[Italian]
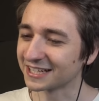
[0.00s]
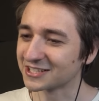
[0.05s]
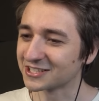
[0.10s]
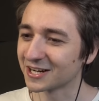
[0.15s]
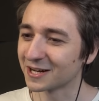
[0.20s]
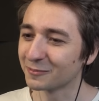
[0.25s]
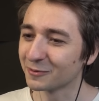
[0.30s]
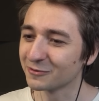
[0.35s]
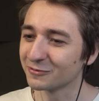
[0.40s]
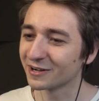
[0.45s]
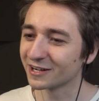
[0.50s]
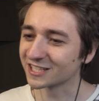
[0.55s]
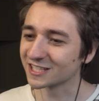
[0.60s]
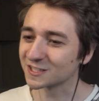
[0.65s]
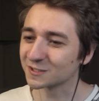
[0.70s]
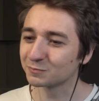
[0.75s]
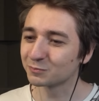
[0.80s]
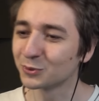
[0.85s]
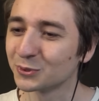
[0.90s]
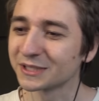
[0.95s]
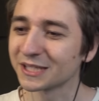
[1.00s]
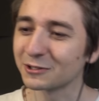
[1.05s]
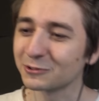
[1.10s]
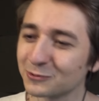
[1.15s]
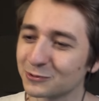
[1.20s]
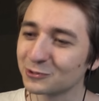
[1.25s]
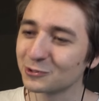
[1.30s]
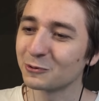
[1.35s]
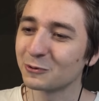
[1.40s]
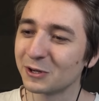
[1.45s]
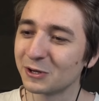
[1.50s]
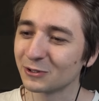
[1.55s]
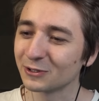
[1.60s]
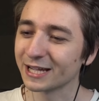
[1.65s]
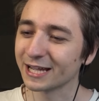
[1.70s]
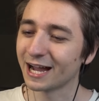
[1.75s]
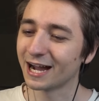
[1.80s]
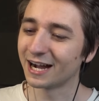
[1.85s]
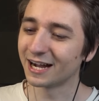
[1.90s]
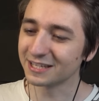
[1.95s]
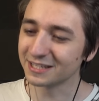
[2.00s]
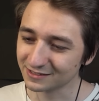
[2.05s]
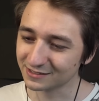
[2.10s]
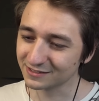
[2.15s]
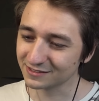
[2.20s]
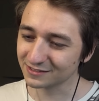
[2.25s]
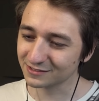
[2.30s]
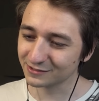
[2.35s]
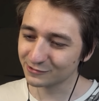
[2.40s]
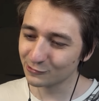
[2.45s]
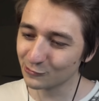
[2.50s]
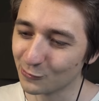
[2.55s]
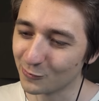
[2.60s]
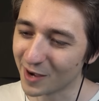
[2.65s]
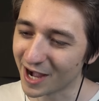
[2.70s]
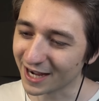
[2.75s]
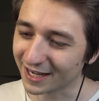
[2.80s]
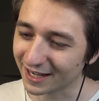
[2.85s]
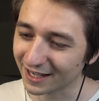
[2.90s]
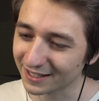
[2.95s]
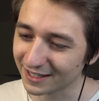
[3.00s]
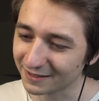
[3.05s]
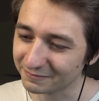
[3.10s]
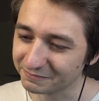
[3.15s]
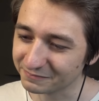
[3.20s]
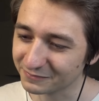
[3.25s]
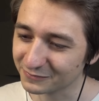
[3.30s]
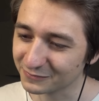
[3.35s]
che ce la puoi fare, sputa tutto quello che hai, slumacala